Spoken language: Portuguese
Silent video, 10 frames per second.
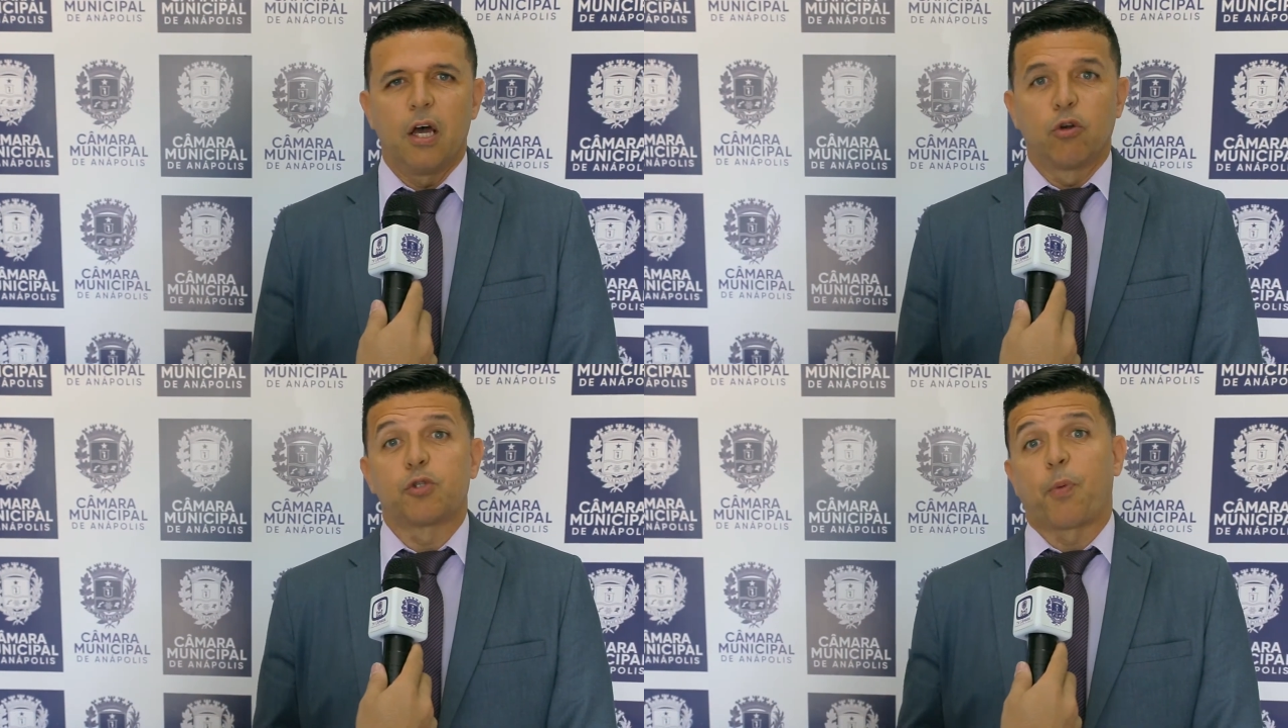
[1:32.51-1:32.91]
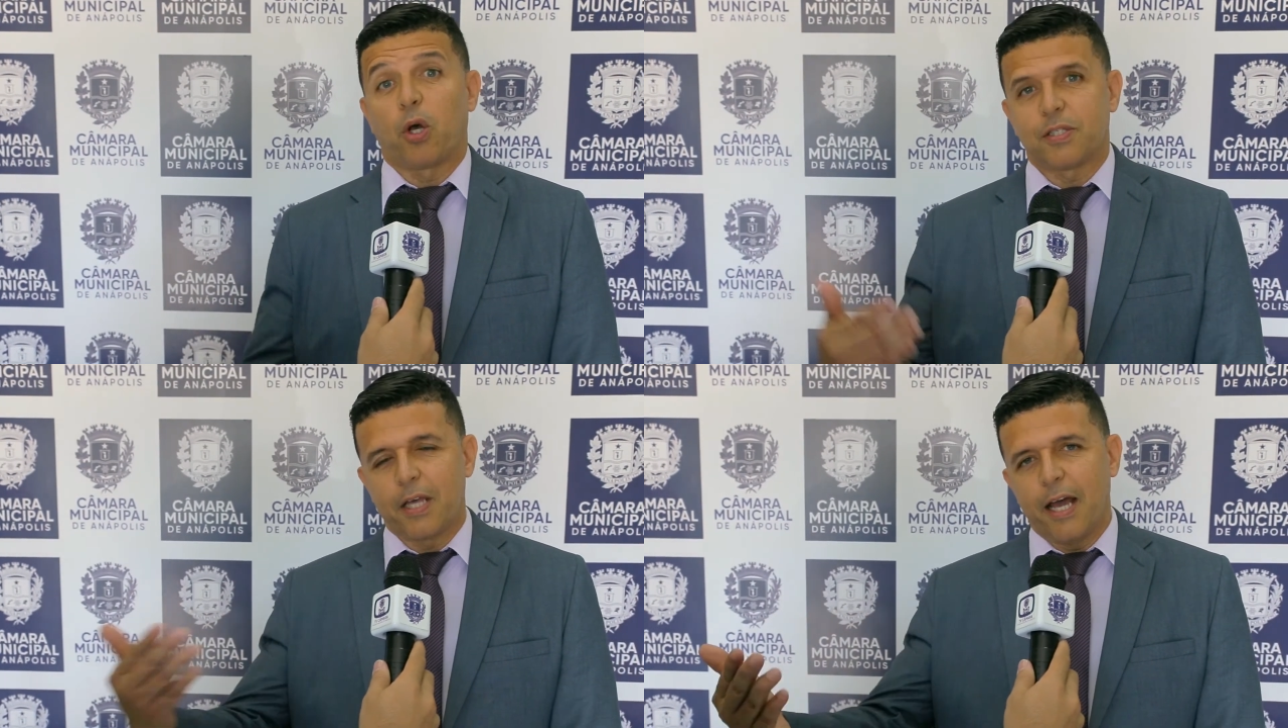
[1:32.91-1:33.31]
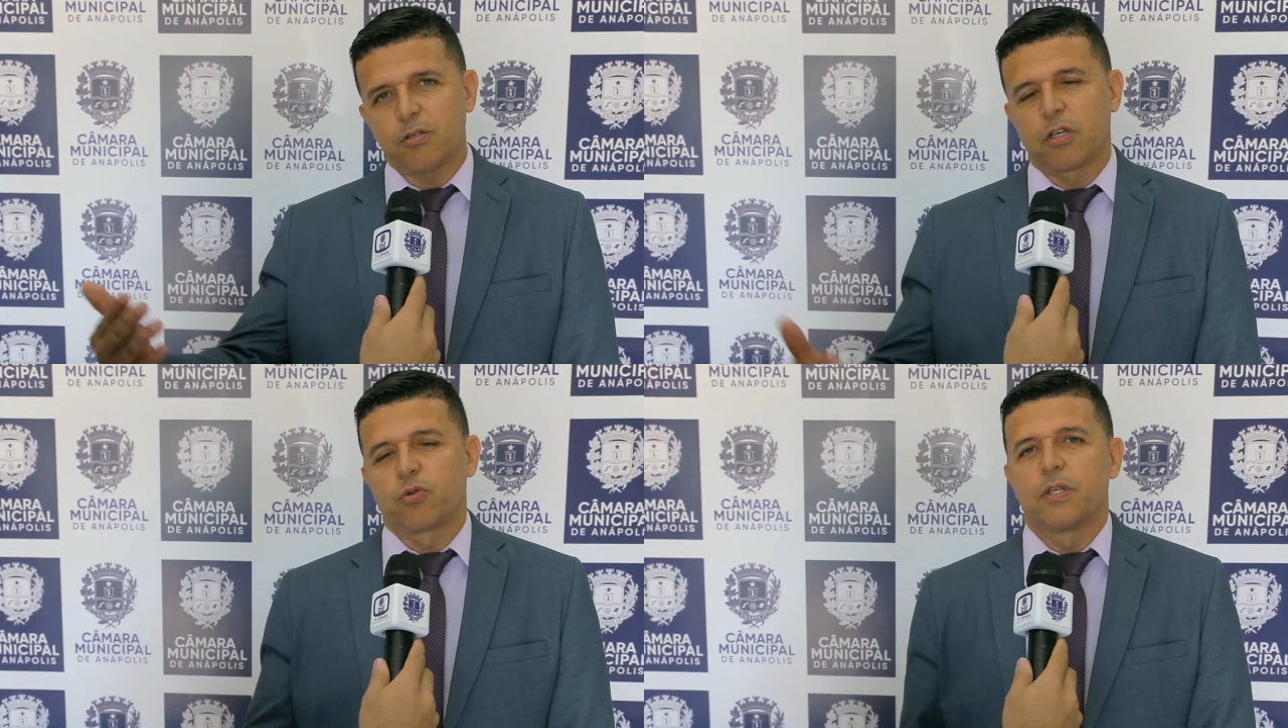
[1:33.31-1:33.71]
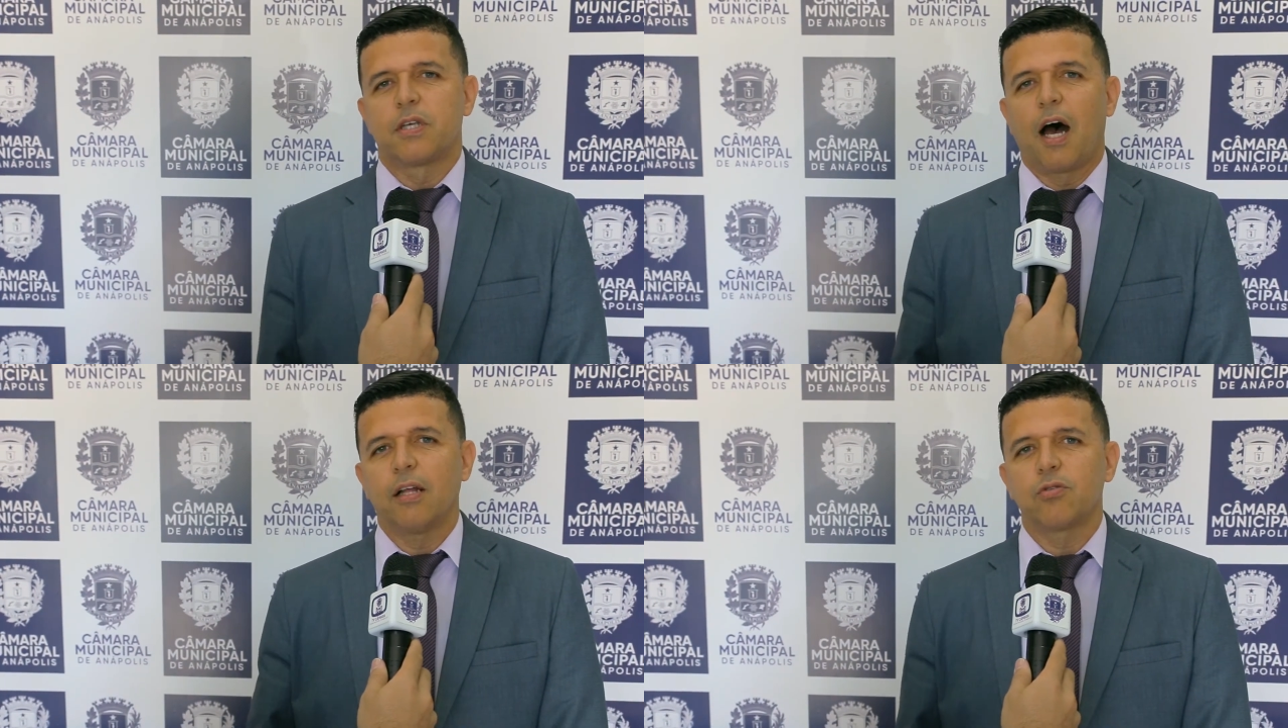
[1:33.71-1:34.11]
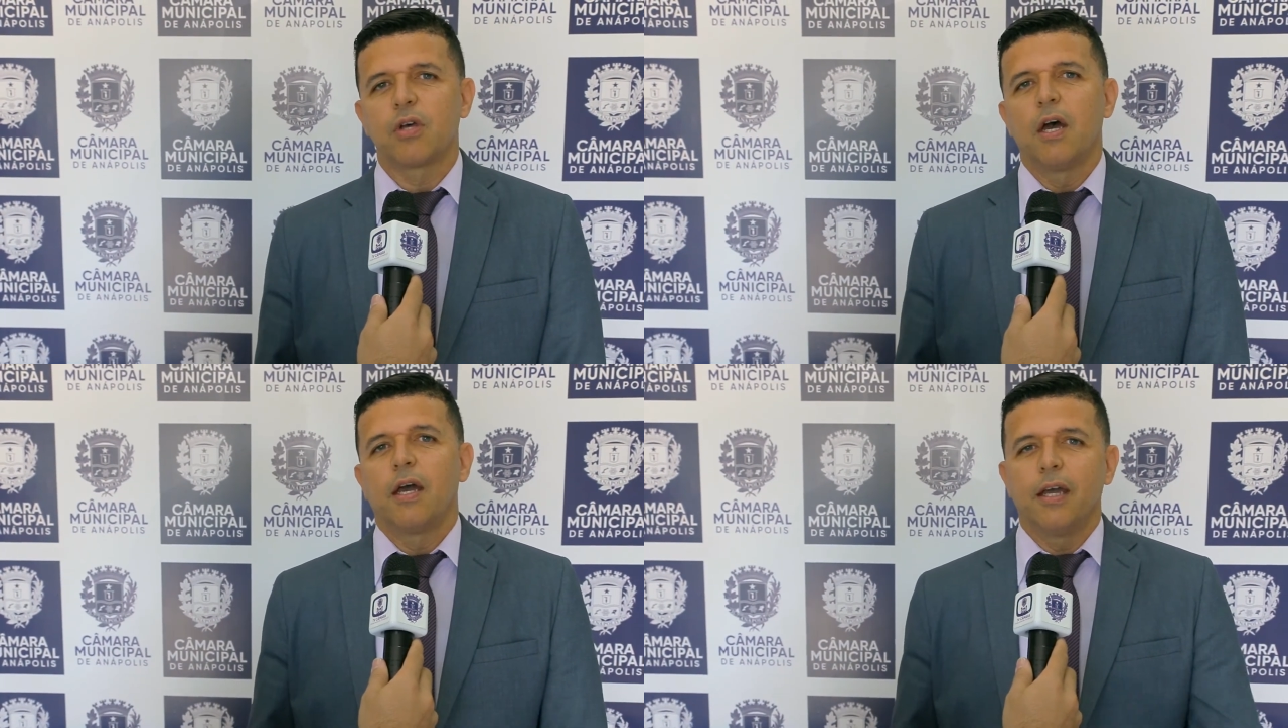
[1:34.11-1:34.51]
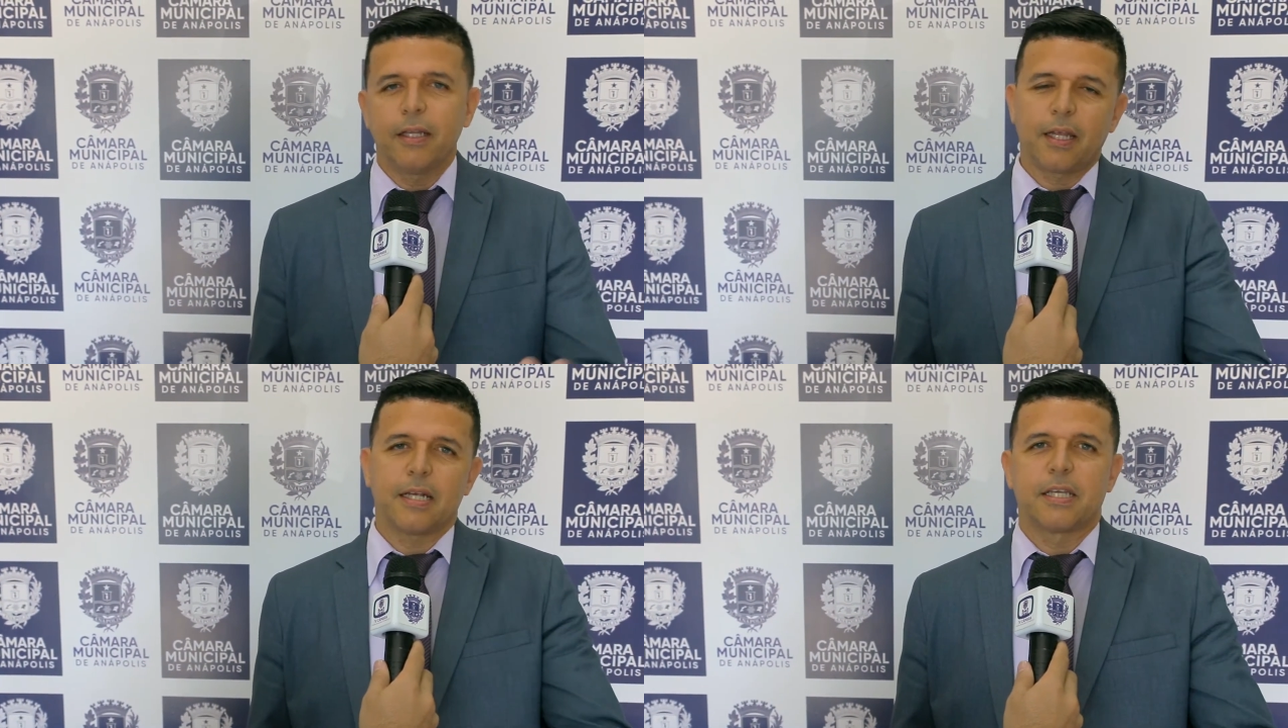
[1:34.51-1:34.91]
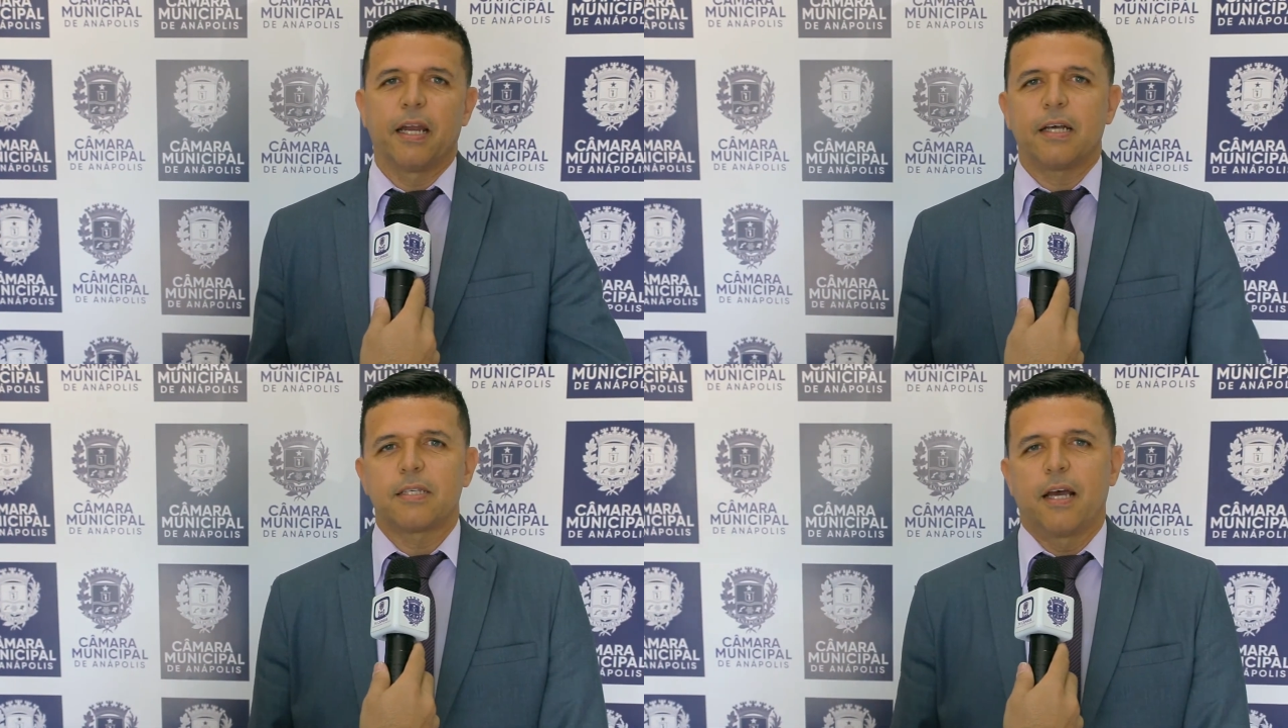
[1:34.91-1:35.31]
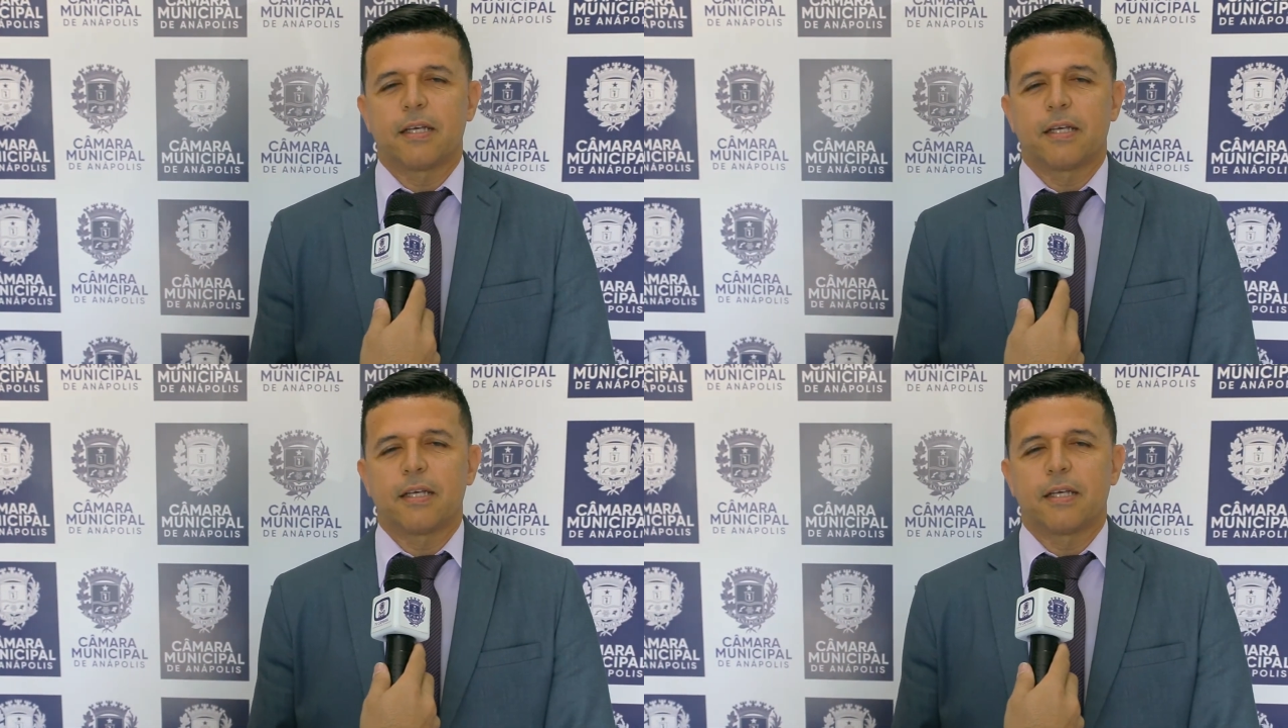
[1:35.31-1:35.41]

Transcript: nos, processos ajuizados e trazendo essa,